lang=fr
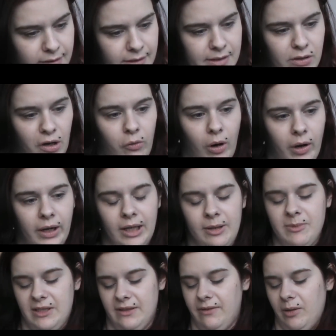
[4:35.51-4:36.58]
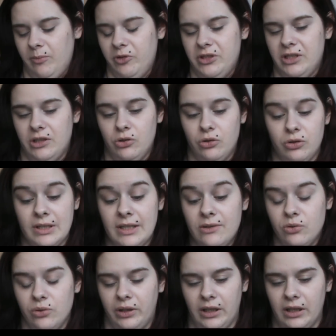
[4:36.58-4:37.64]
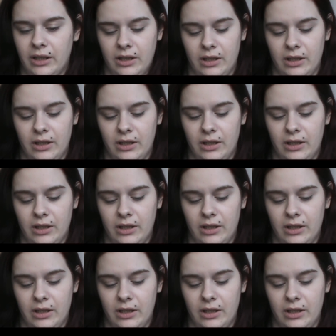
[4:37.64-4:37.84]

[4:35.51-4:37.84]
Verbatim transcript: Les aquacrimes, c'est vraiment des, tueries.